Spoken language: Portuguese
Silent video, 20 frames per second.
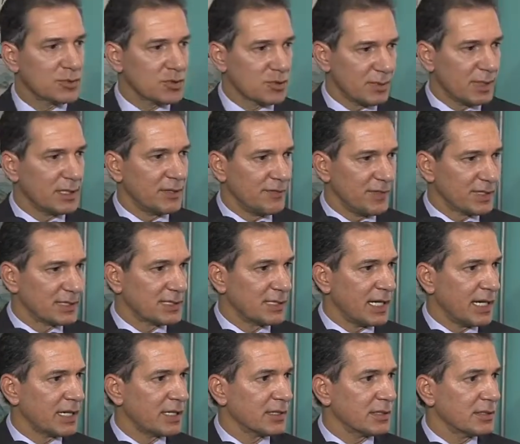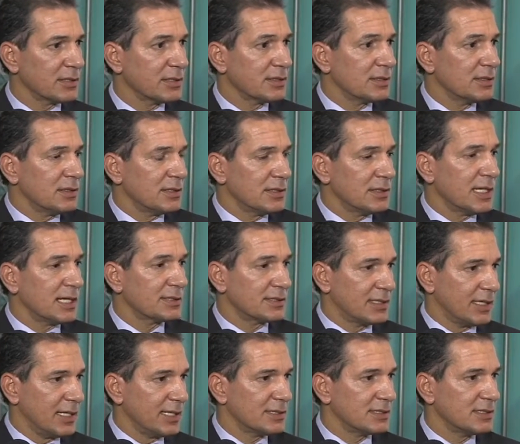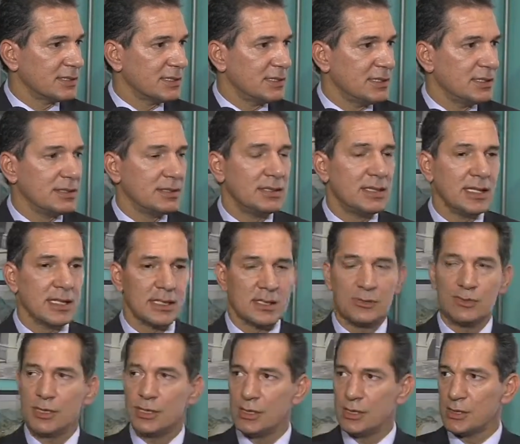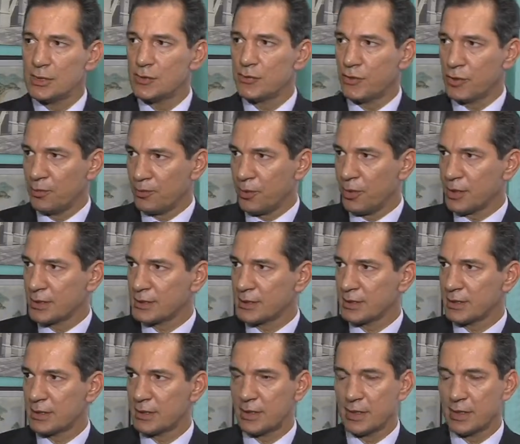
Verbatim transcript: nos manifestar na tese que desde o início foi posta,